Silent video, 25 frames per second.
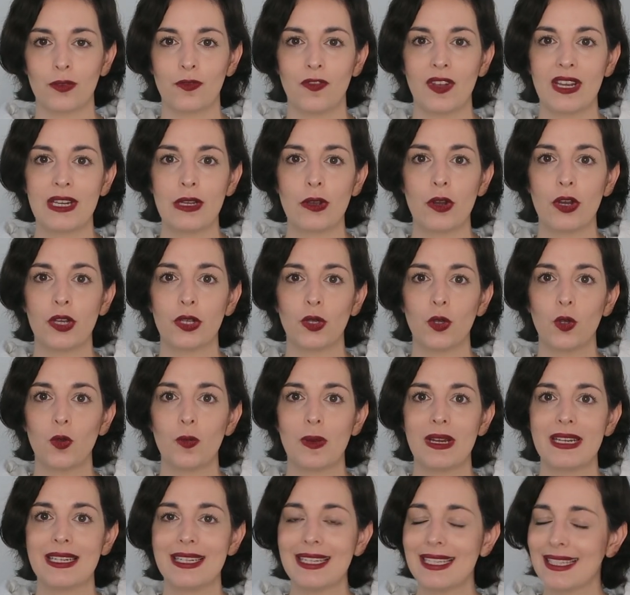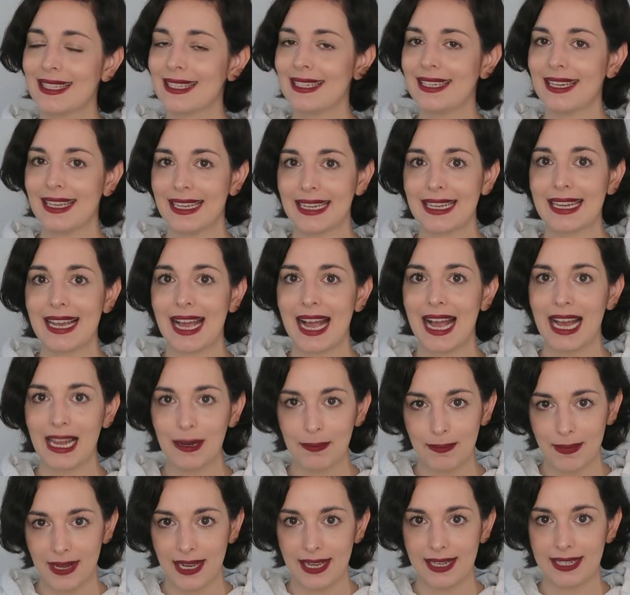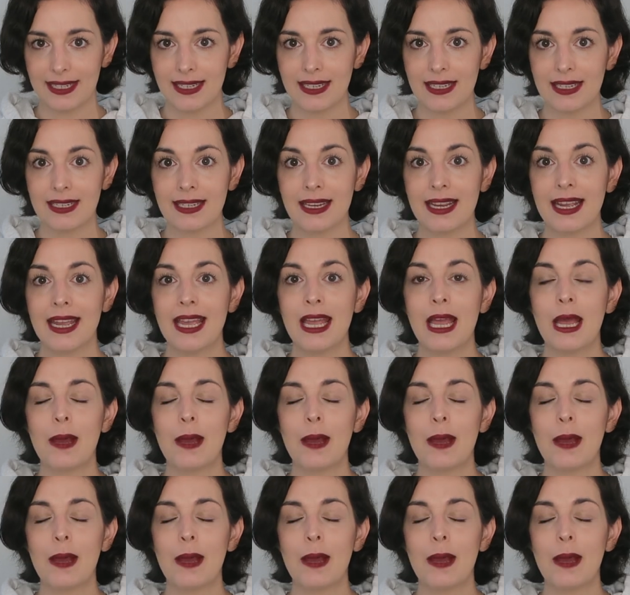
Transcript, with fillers: und wenn ihr euch über diesen Link anmeldet,